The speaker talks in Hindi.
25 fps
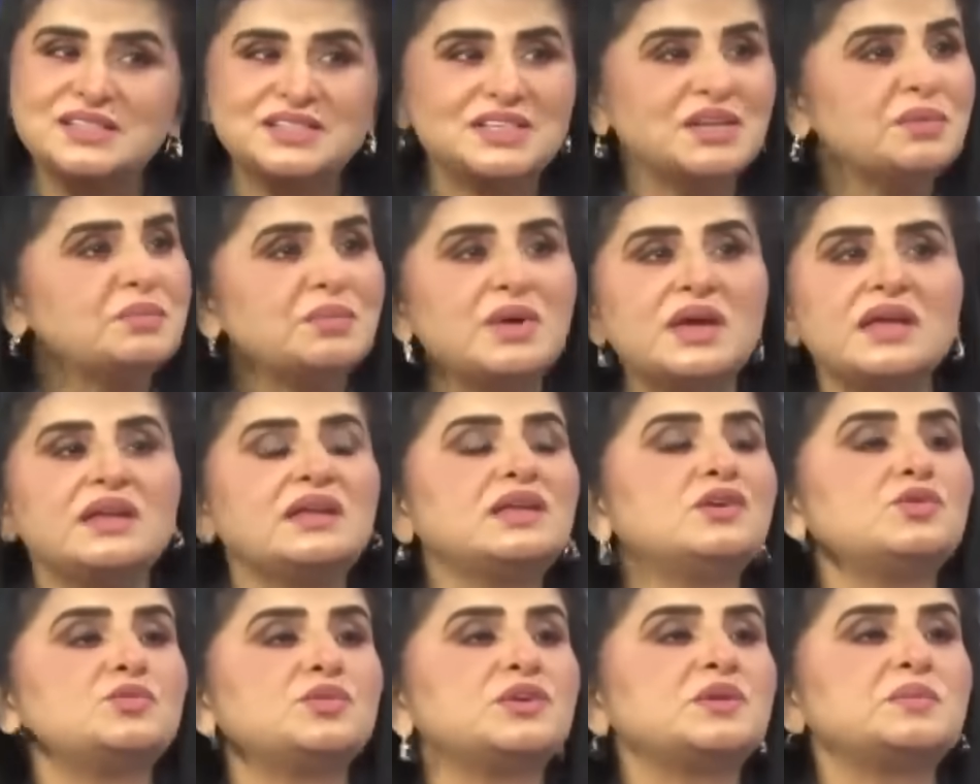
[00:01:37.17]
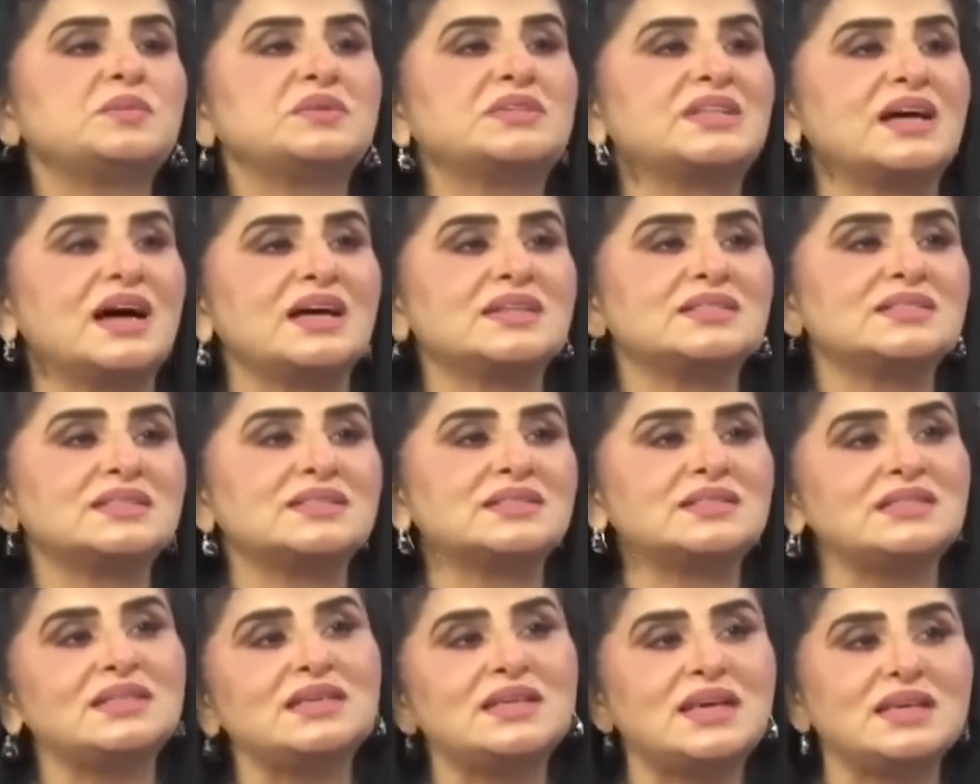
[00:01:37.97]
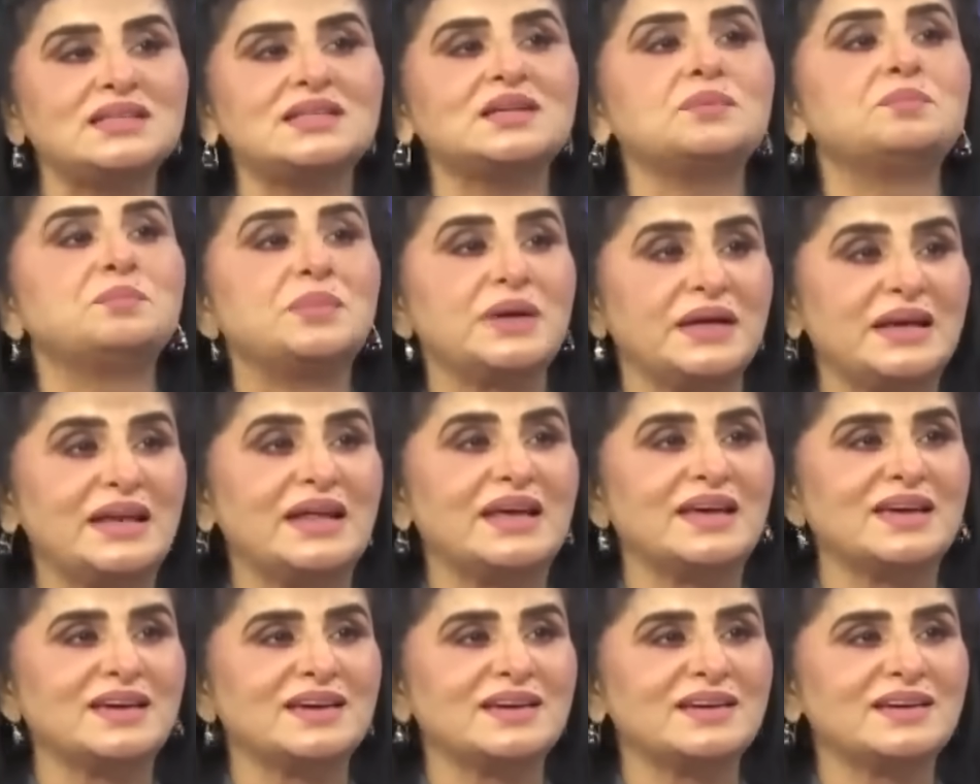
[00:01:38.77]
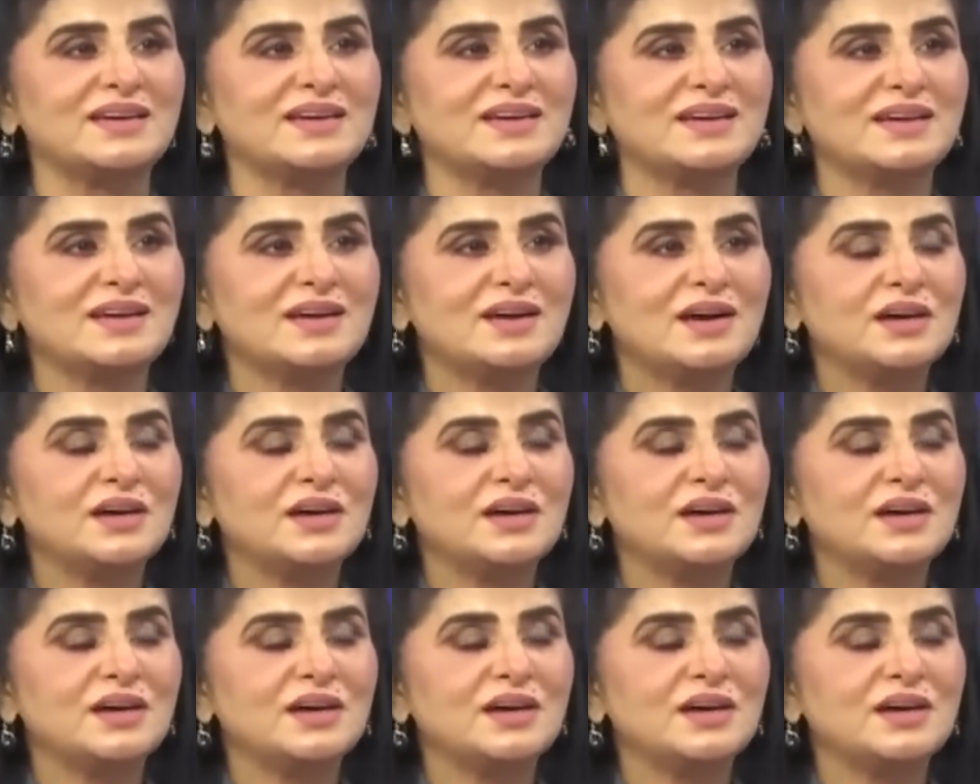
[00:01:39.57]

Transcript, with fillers: ये मैं नहीं उम्र बता सकती कि ये बनेंगे